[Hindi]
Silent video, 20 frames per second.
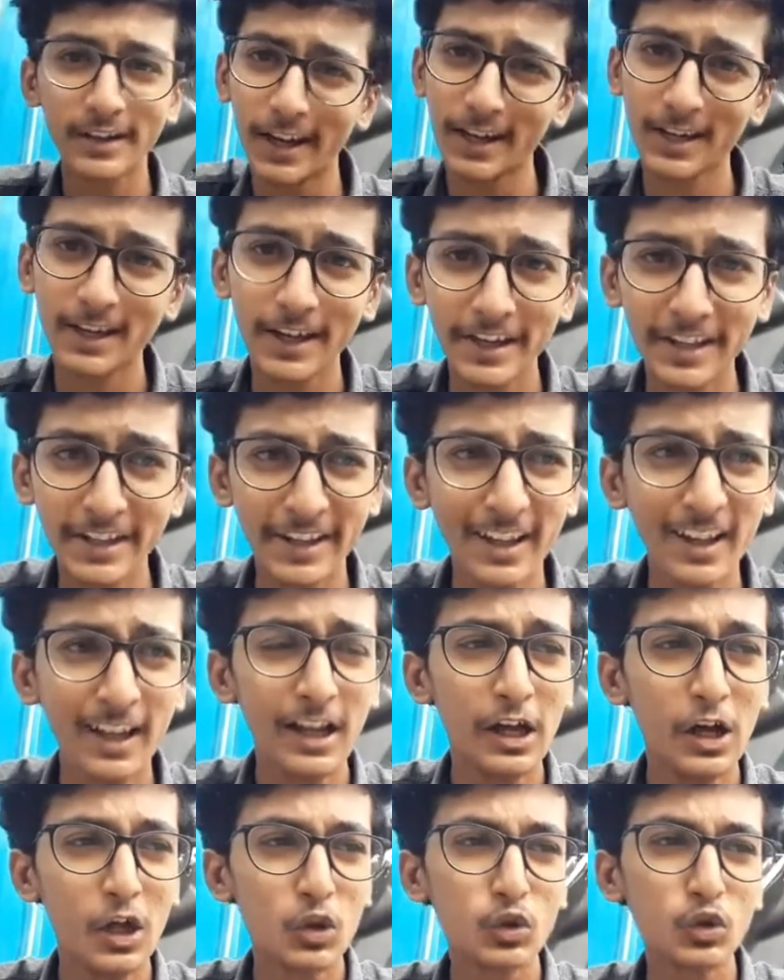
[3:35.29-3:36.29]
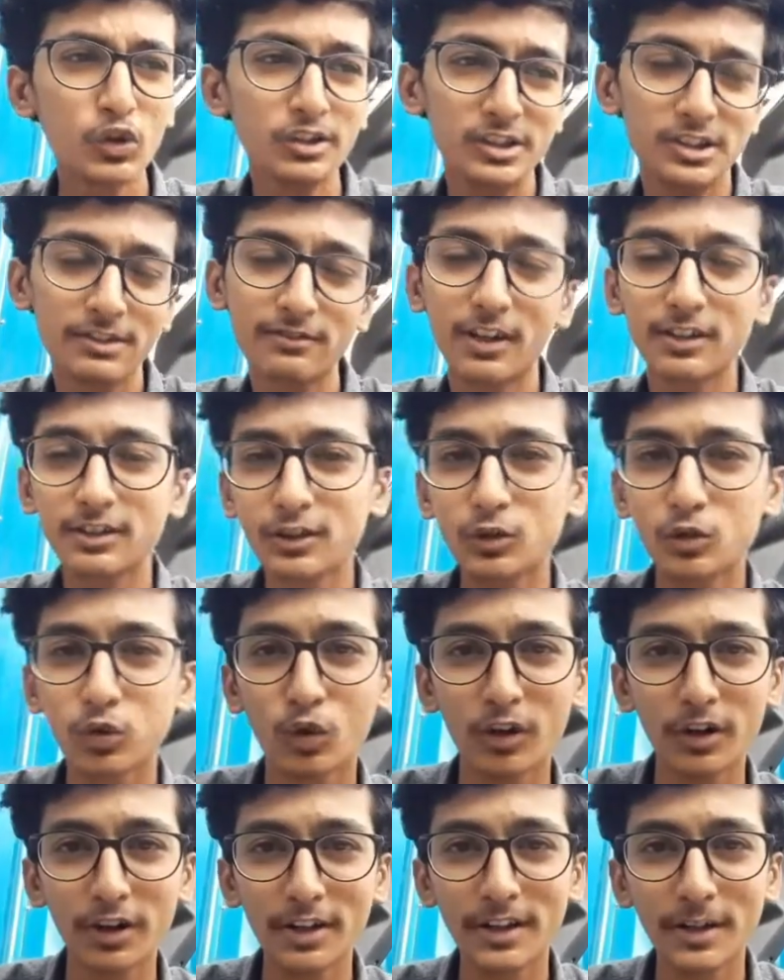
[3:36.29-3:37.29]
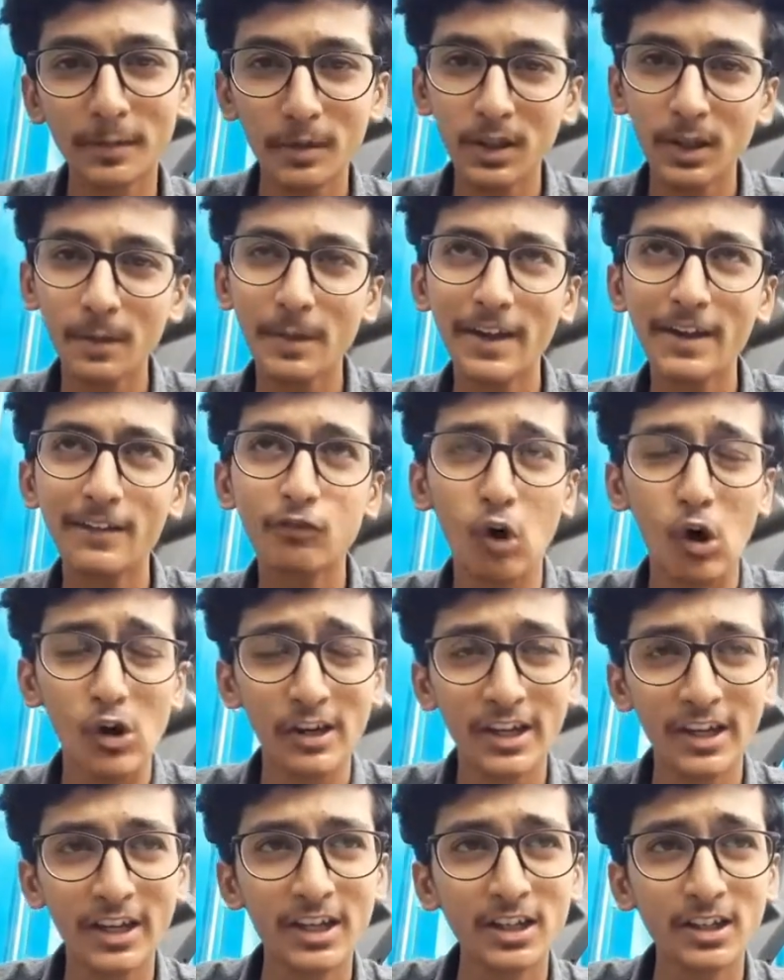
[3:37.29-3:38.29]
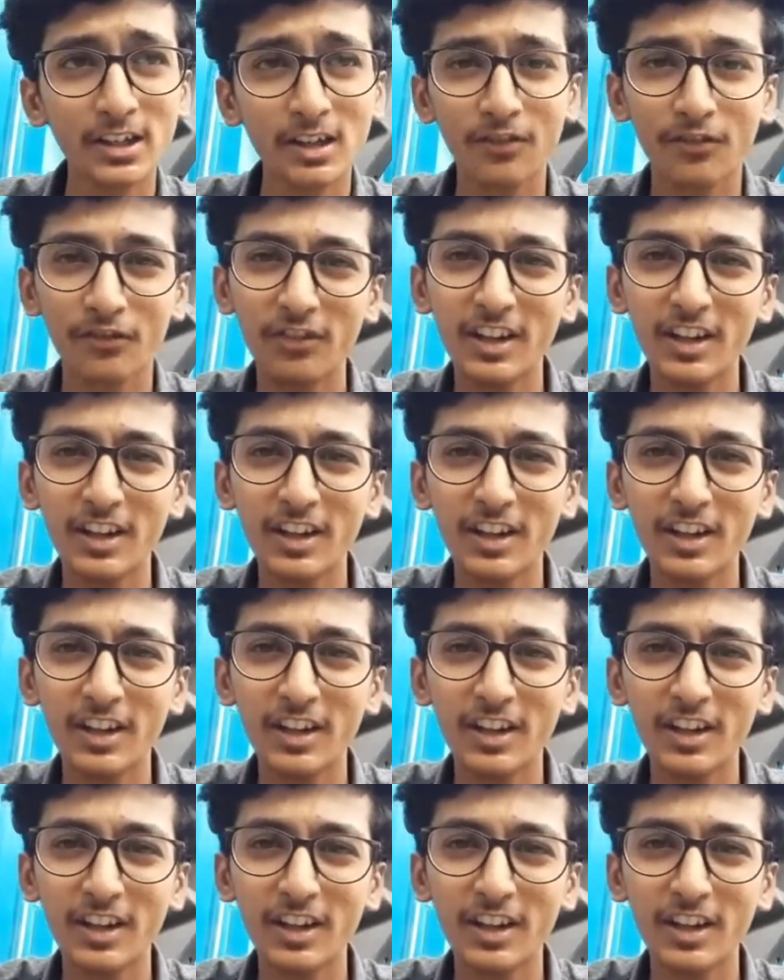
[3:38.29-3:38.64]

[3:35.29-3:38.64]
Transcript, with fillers: टैग का नहीं है तो इस बाद थोड़ी सी मतलब एक ब्लॉगिंग की एक